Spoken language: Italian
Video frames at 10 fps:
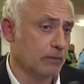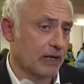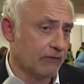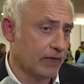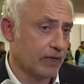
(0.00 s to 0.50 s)

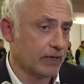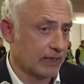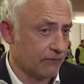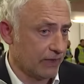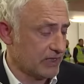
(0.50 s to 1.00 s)

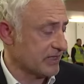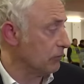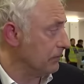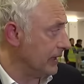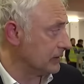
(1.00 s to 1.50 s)
Calvarese è a
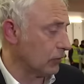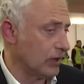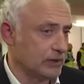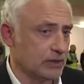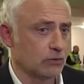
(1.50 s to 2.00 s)
un metro
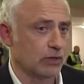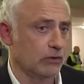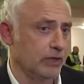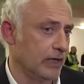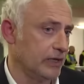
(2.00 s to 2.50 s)
e ha detto che
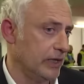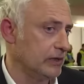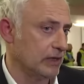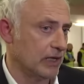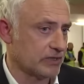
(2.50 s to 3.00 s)
non era
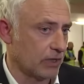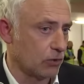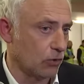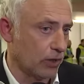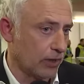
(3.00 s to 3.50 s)
niente, lascia
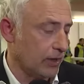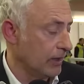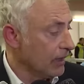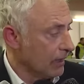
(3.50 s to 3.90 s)
correre.